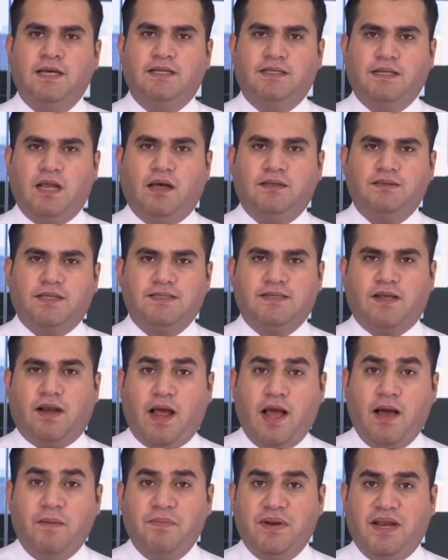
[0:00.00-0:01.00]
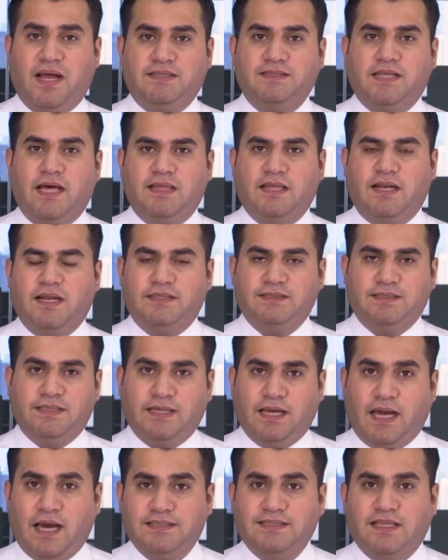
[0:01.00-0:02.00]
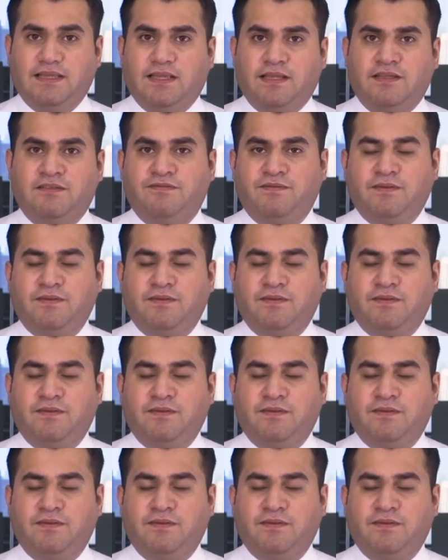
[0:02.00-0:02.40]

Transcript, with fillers: نختصر أهم الأحداث التي حدثت